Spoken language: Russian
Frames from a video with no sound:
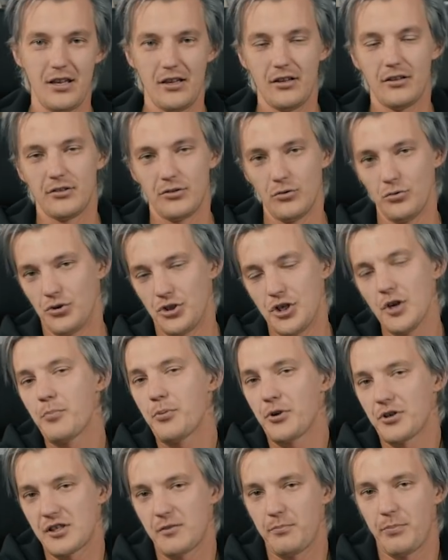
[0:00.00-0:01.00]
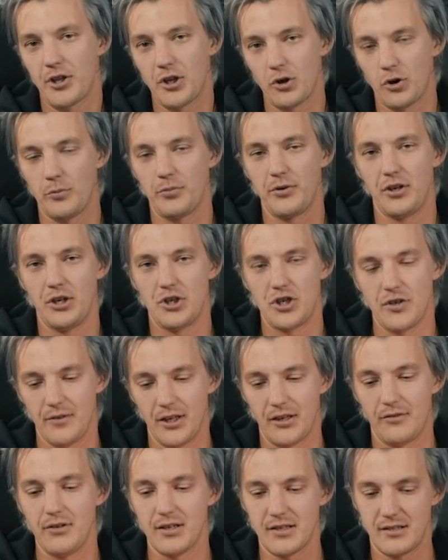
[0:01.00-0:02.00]
И, ну, чем просто подробнее и чем
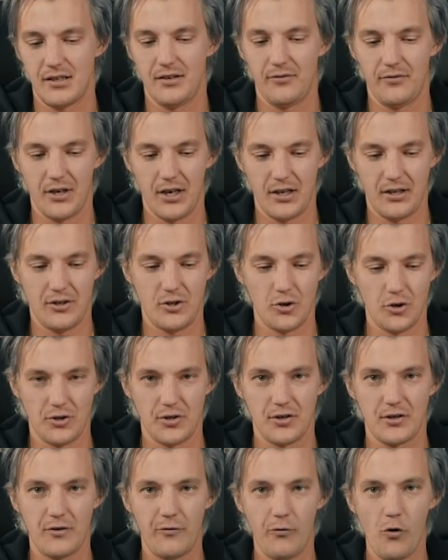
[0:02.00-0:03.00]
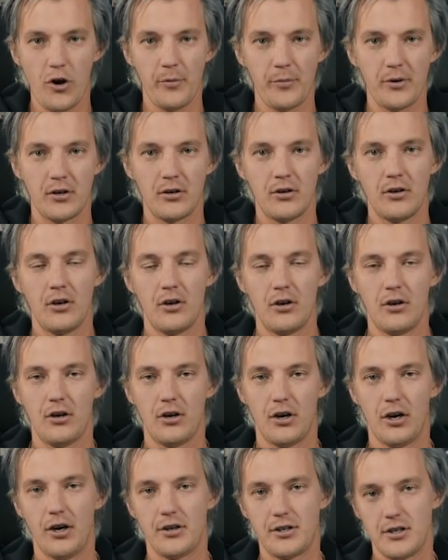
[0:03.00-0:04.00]
ответственнее вы отнесетесь к форме,
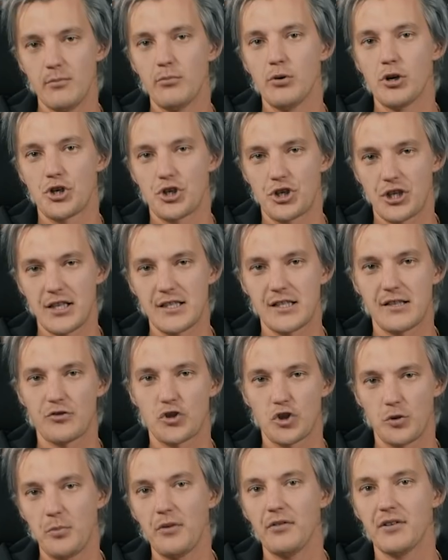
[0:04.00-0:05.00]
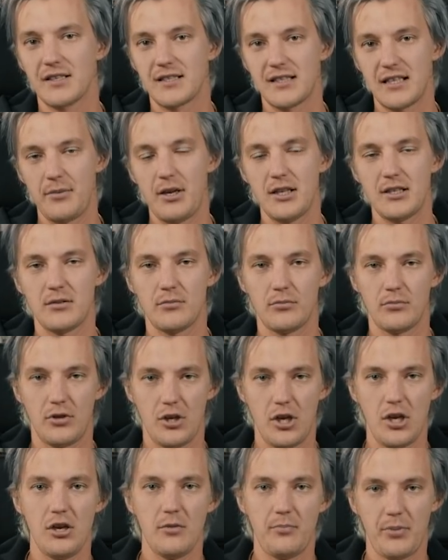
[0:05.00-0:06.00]
а, тем больше шансов, что мы вас заметим
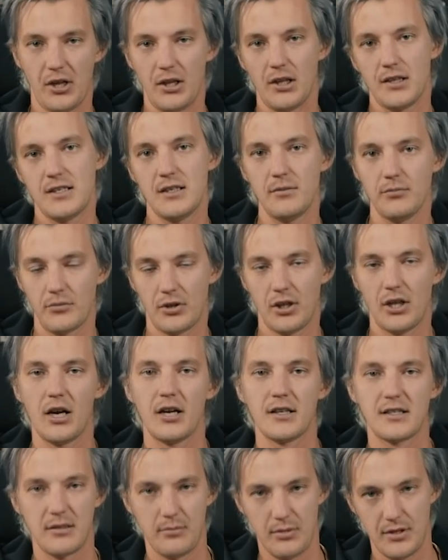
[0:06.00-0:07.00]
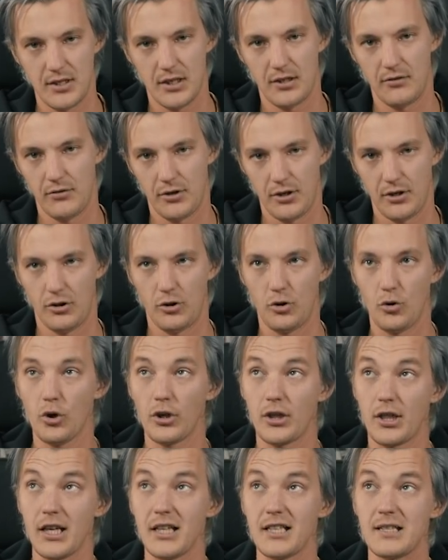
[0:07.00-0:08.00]
и пригласим на собеседование.
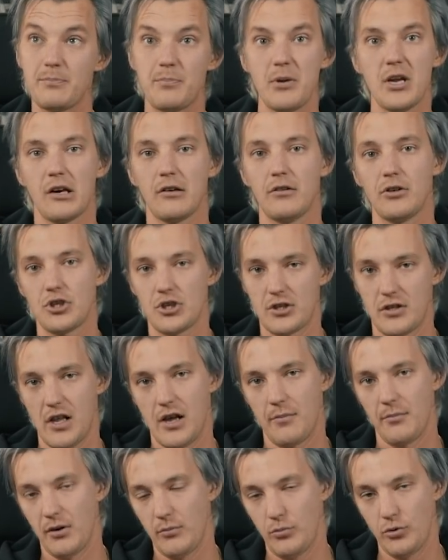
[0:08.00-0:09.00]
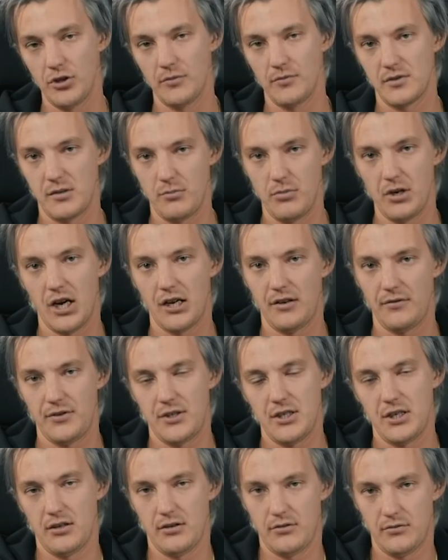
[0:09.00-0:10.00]
До 31 числа мы будем собирать
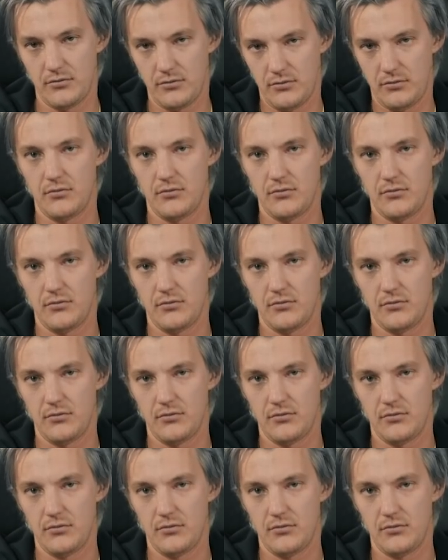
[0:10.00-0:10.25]
все